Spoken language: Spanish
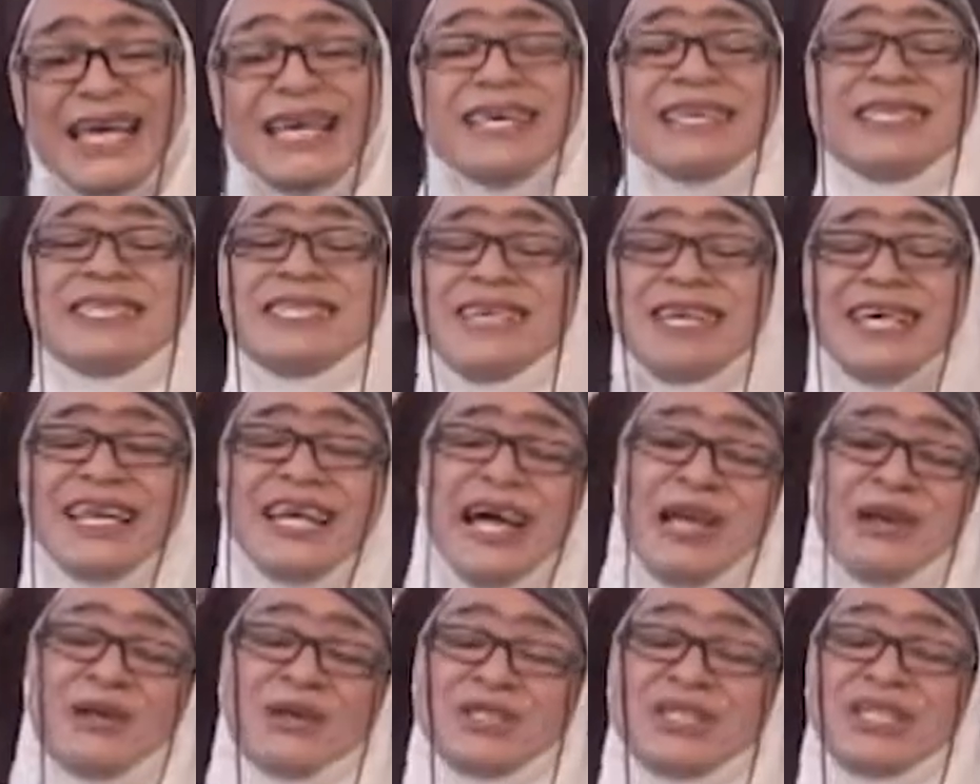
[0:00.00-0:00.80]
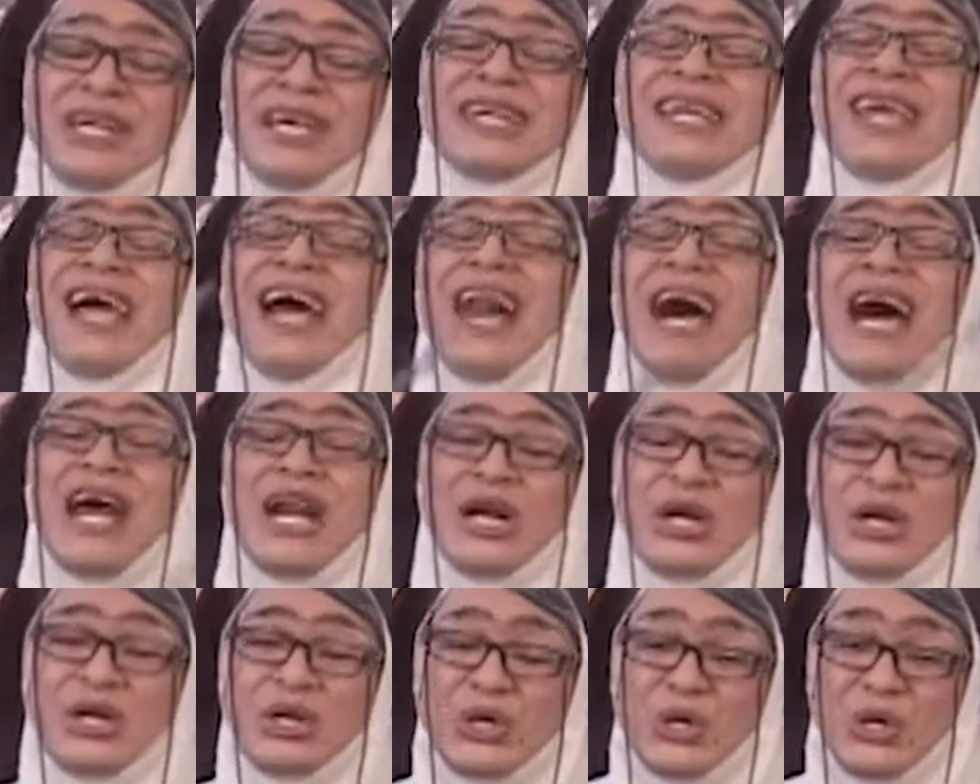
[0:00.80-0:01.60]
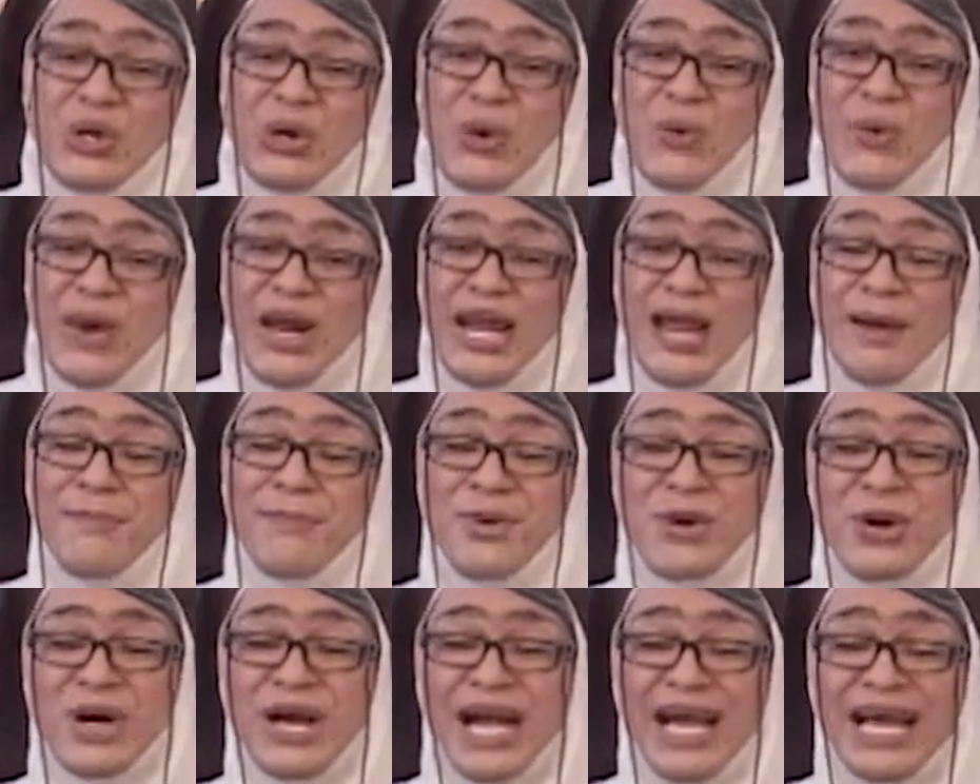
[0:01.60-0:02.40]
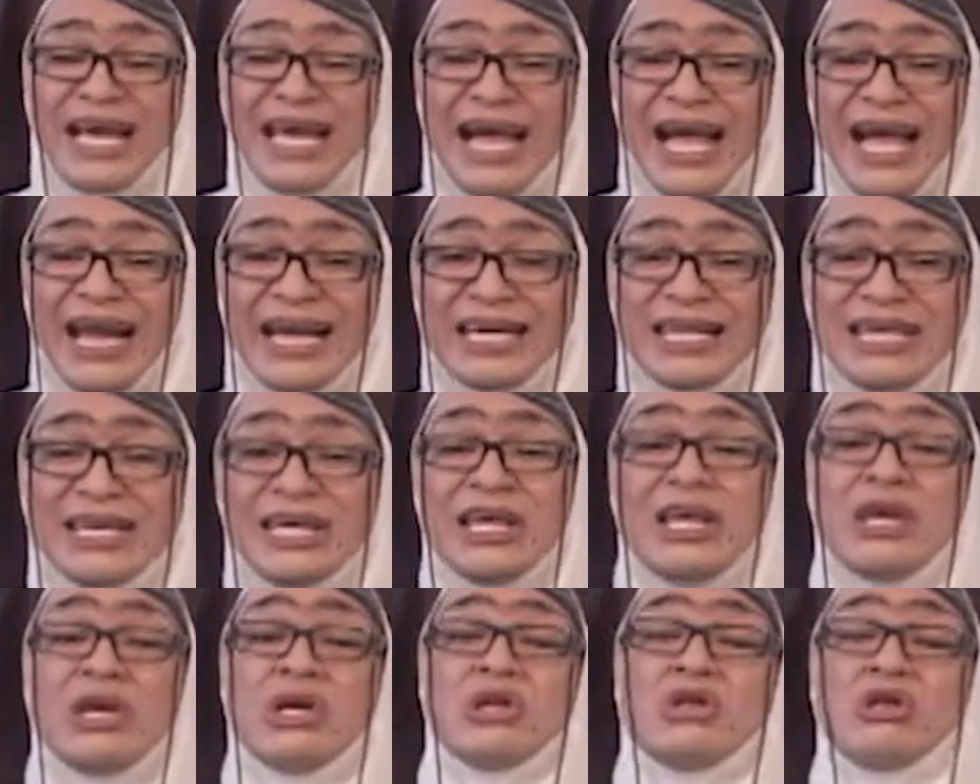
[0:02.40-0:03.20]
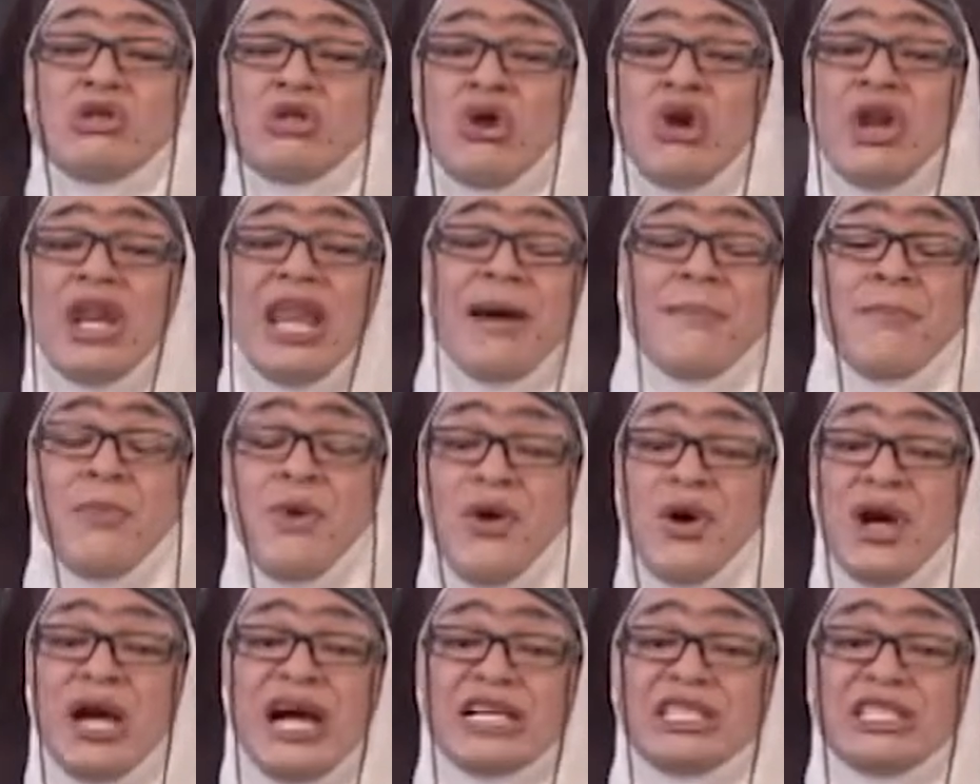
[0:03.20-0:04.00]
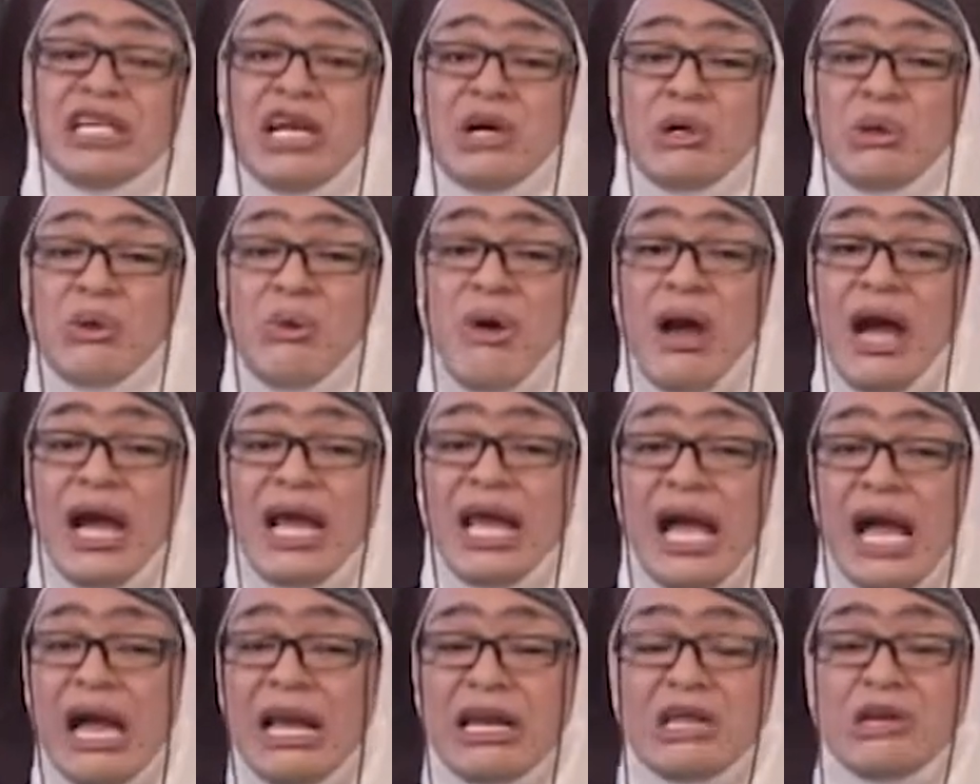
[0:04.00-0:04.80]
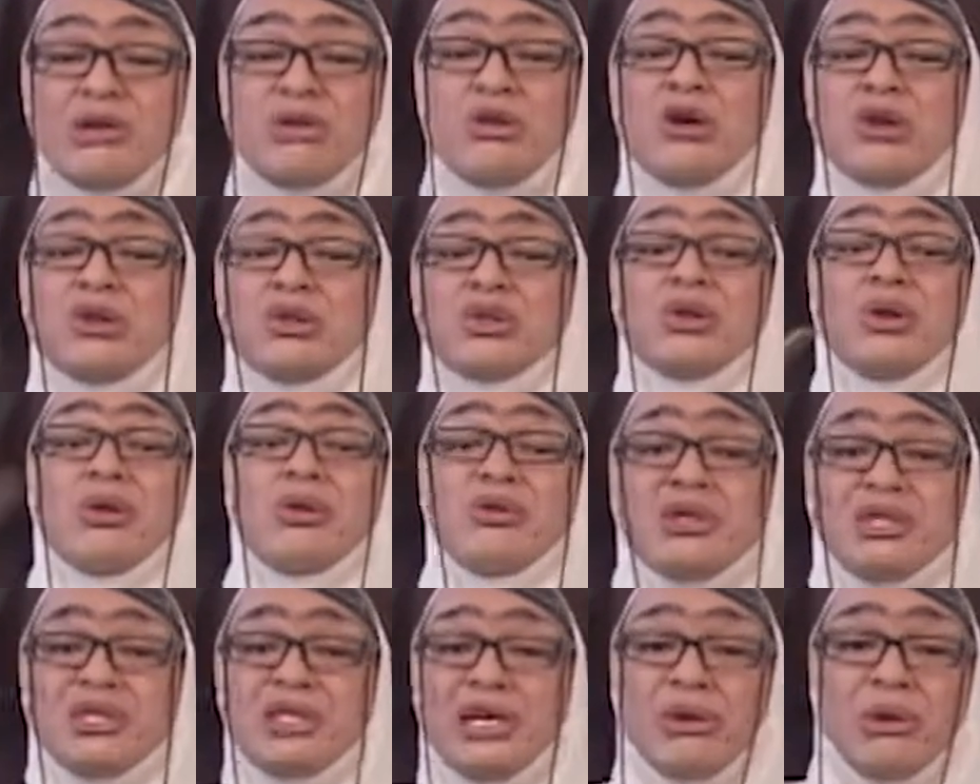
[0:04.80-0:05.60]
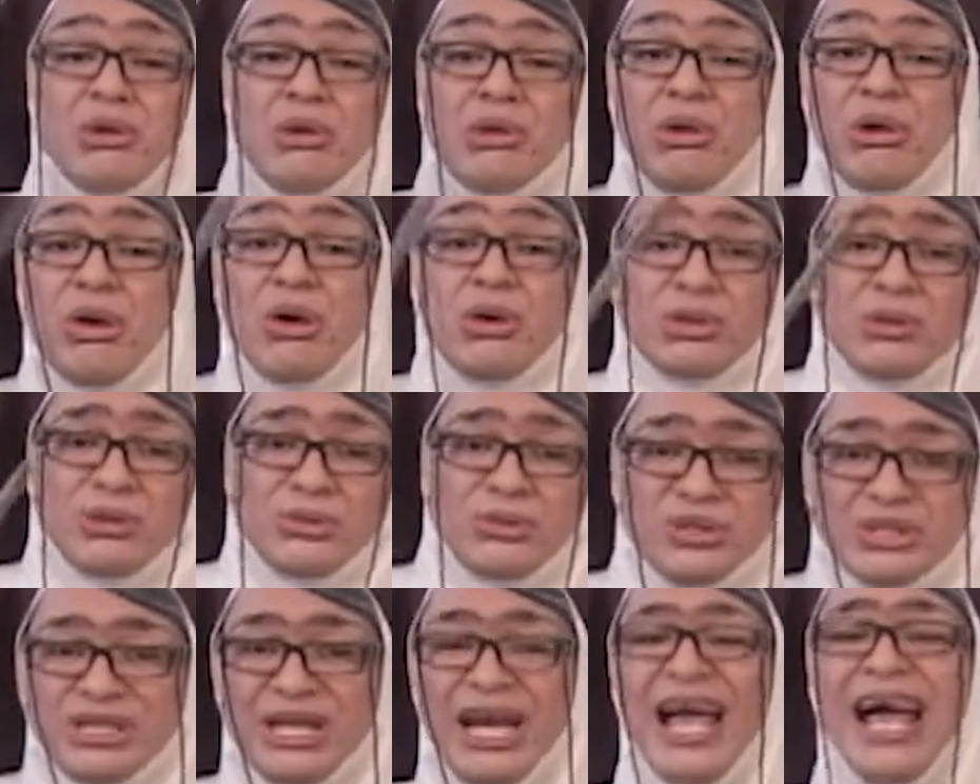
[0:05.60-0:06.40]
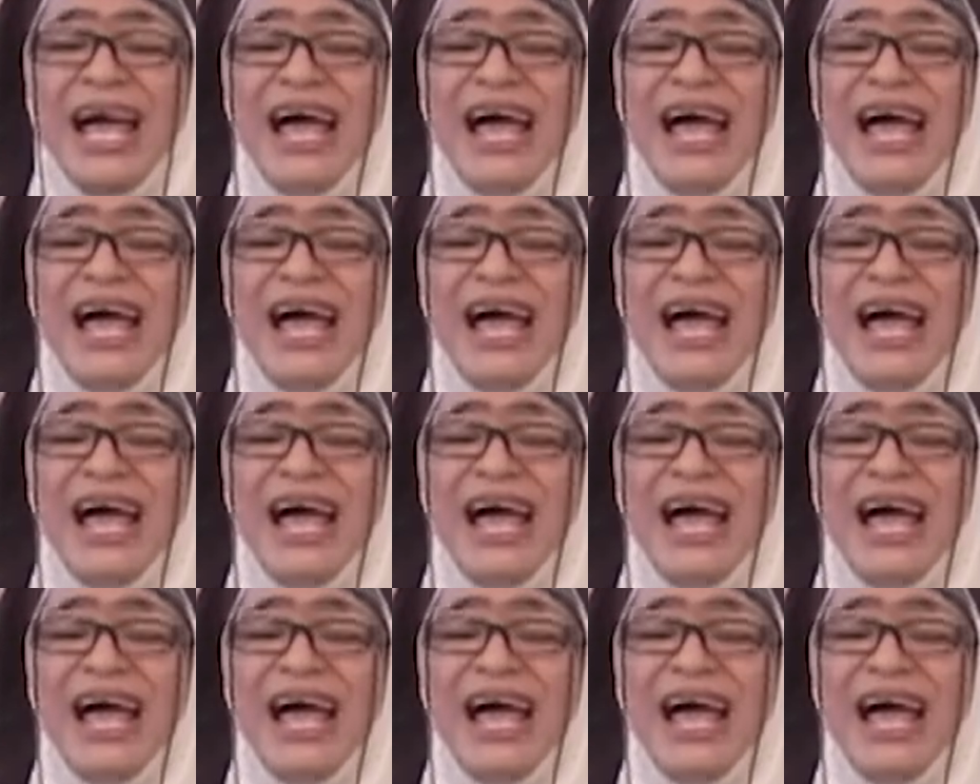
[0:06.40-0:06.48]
Síganos en arroba la monja Cali. No la monja se roba Cali, no, eso lo hicieron otros.